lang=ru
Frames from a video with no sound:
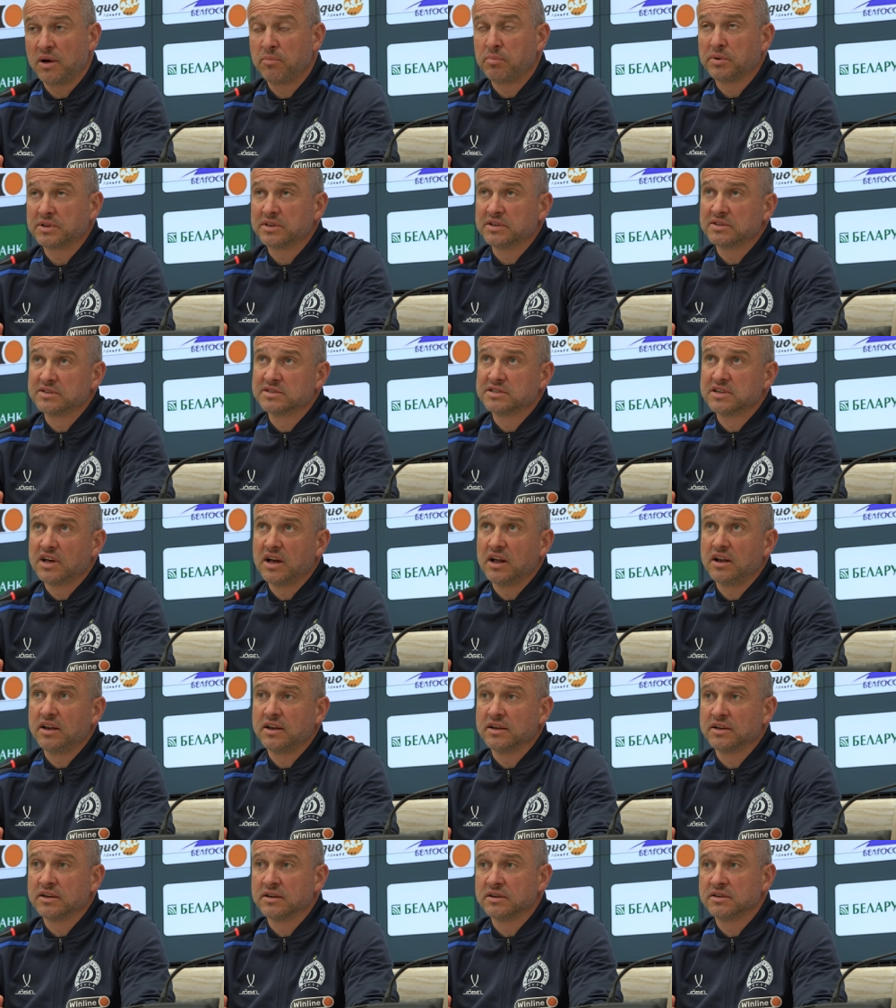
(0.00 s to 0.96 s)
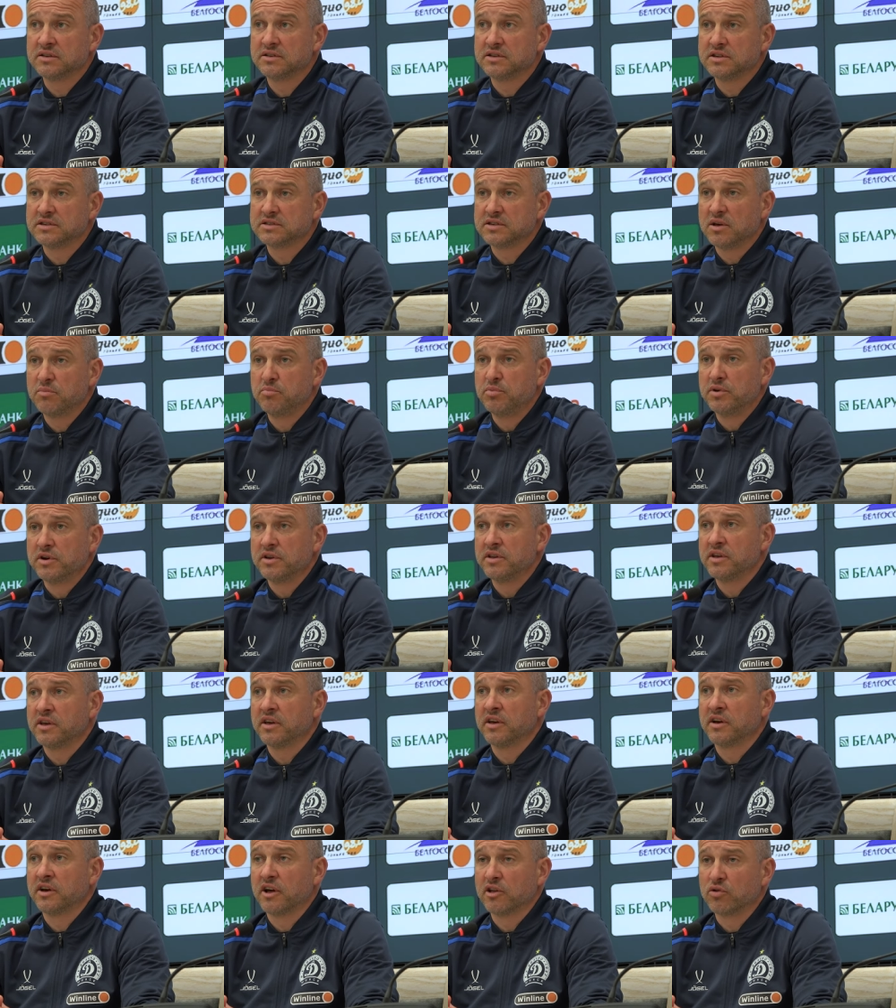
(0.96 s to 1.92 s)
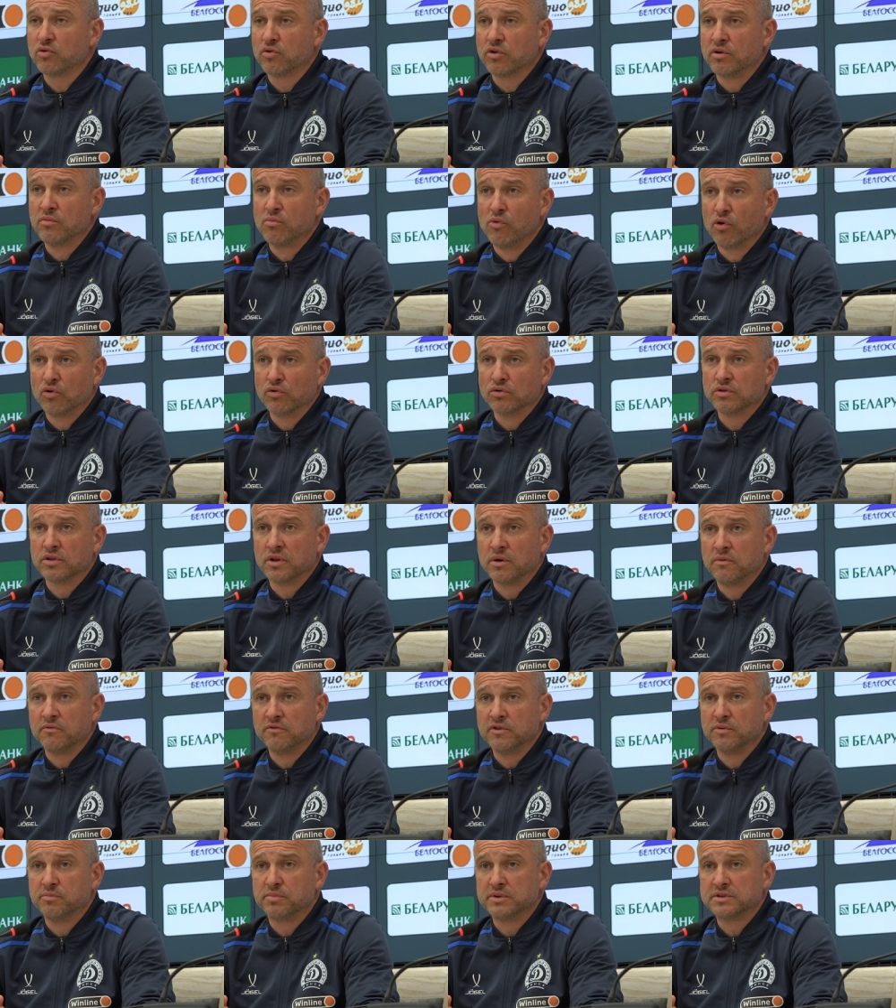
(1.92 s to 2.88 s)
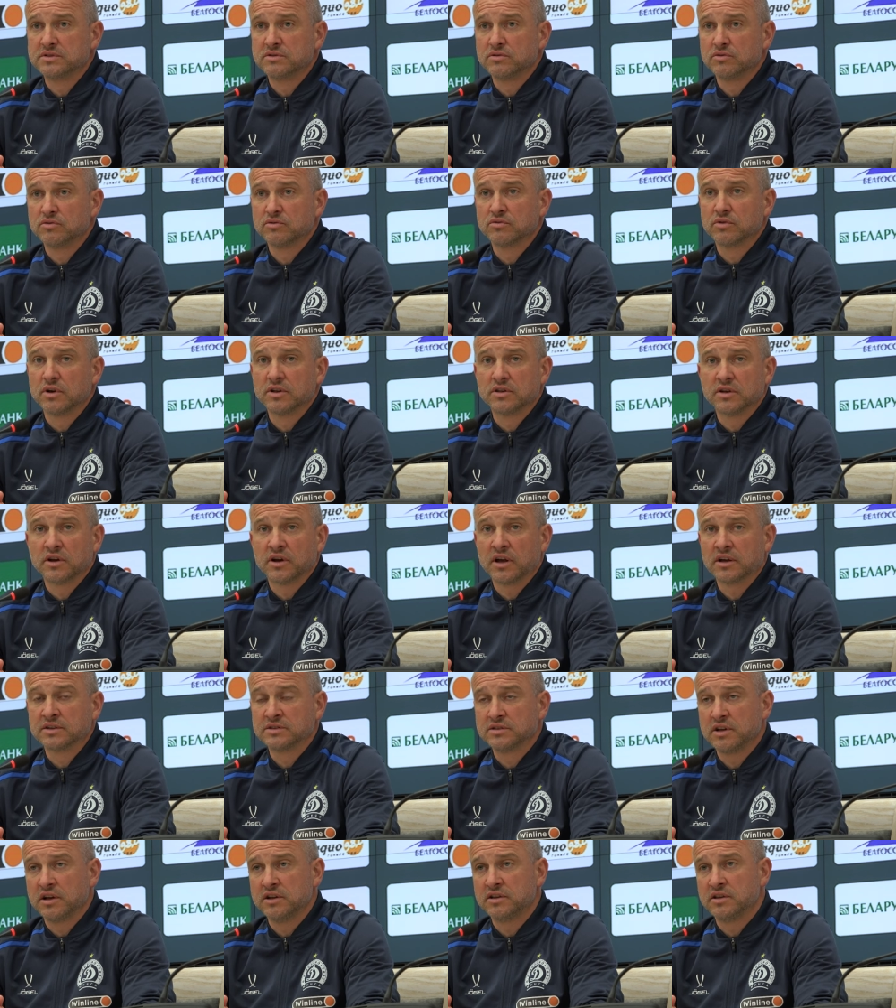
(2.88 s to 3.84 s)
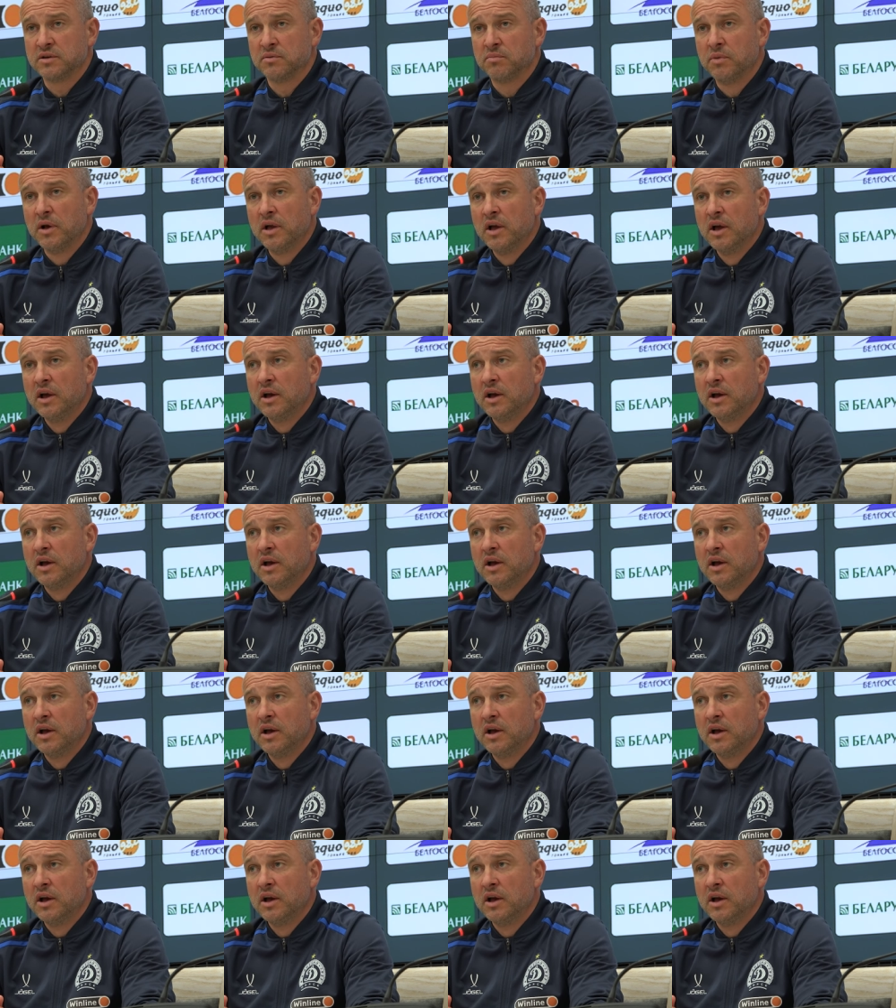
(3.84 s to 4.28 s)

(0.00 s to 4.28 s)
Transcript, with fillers: А потенциально те соперники, которые могут нам выпасть, ну, это как, знаете,